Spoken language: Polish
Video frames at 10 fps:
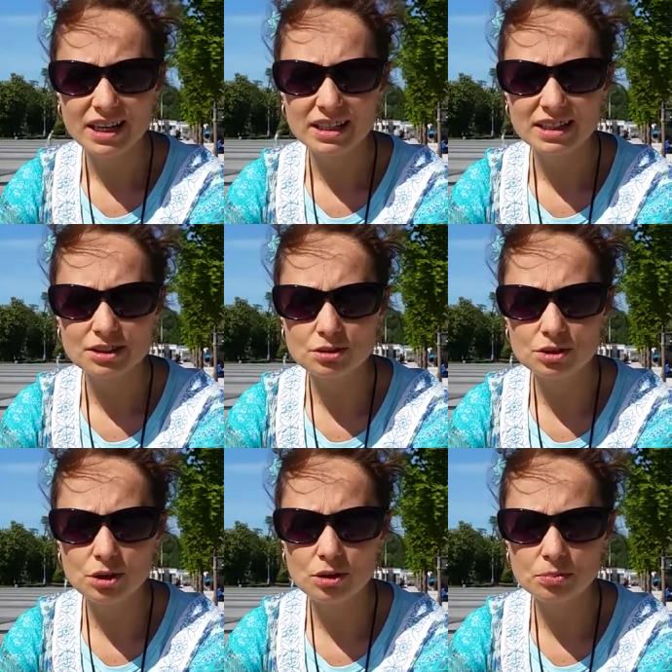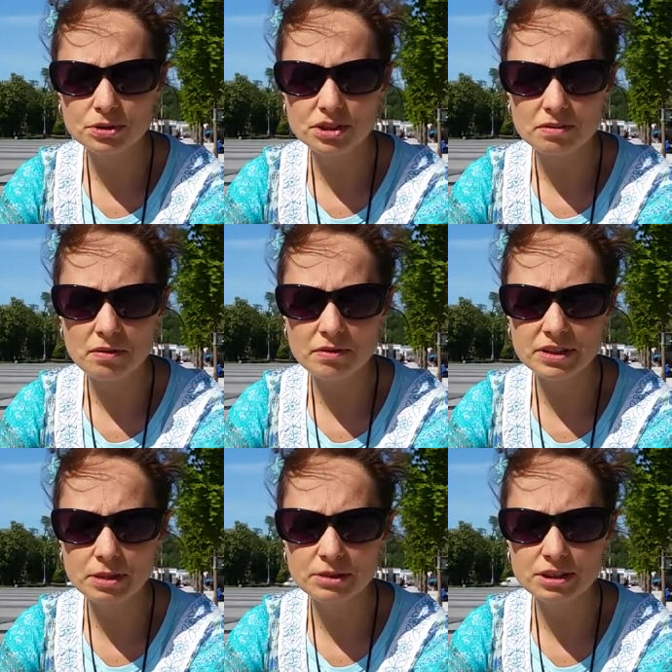E, to są podstawowe
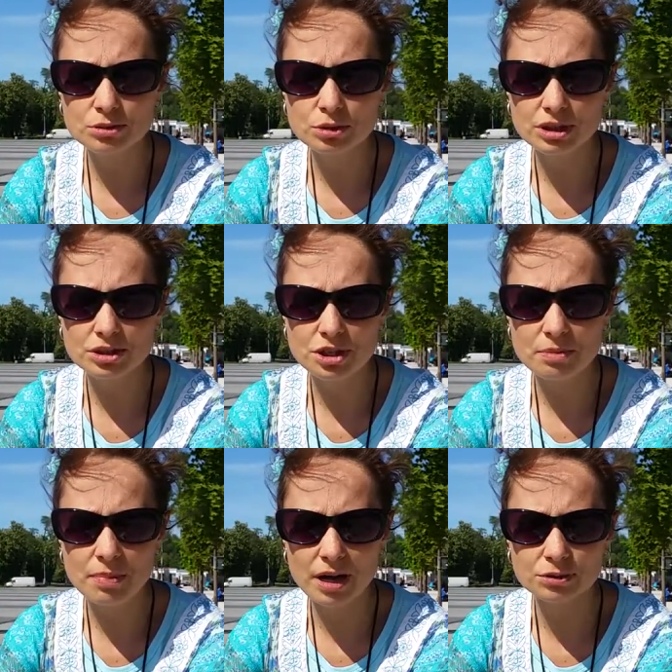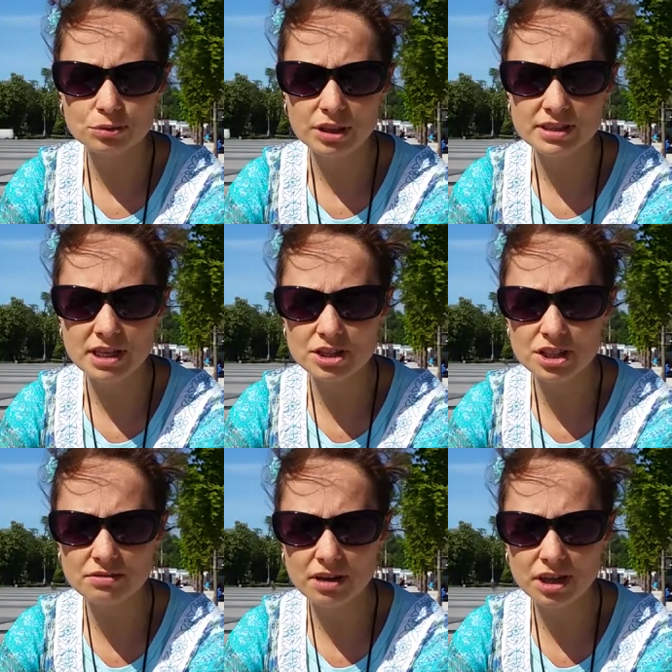witaminy, które trzeba tutaj
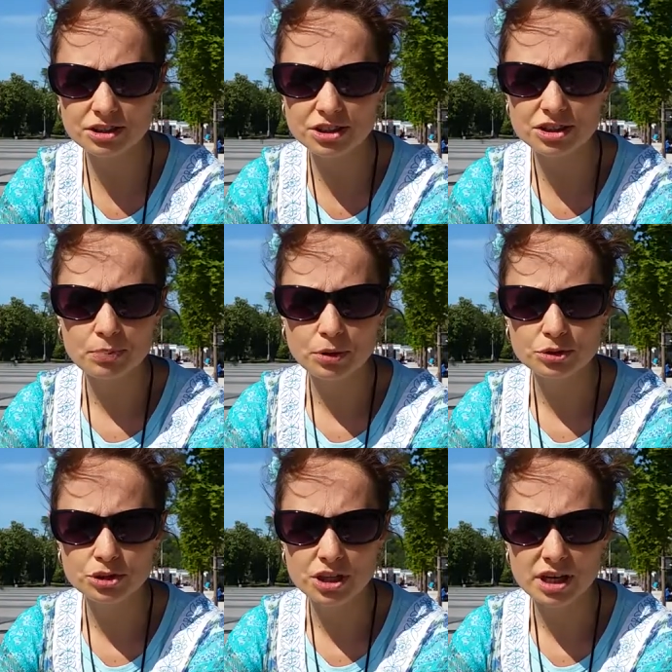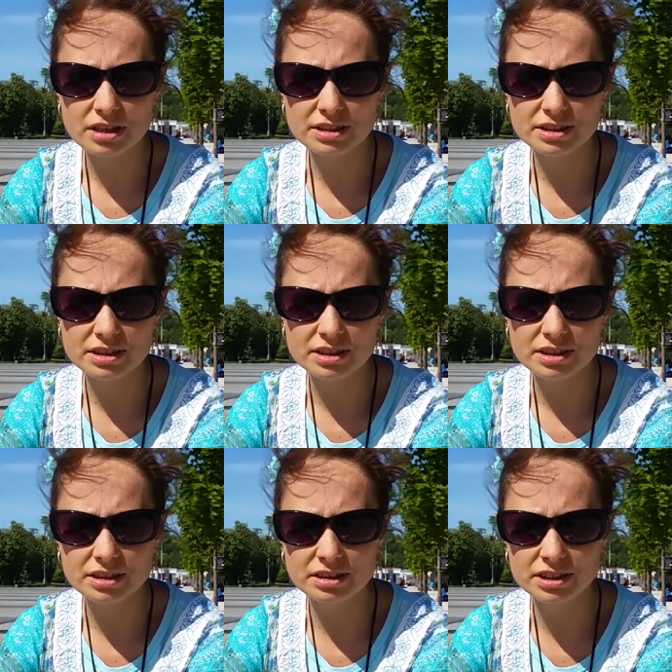zażywać podczas,
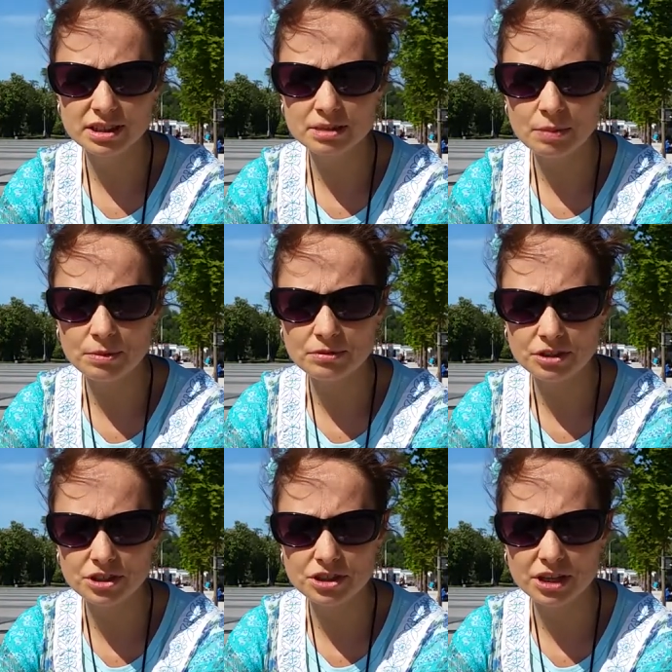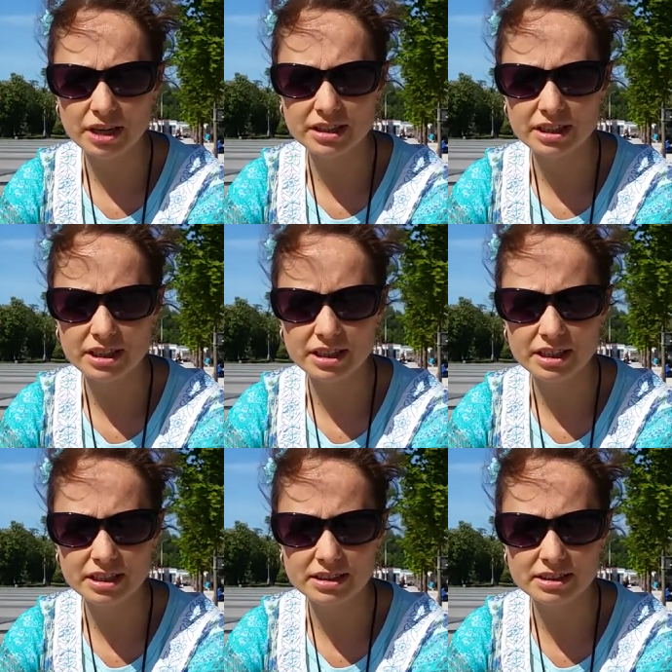e, kiedy mamy właśnie takie
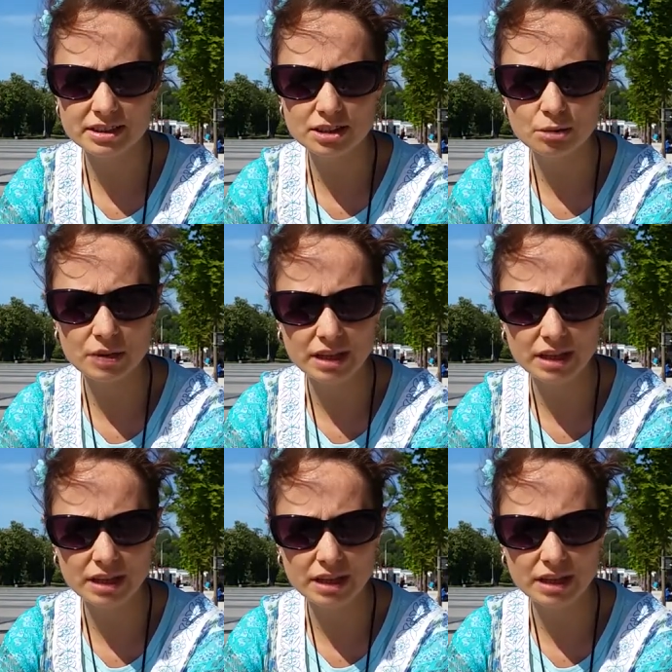syndromy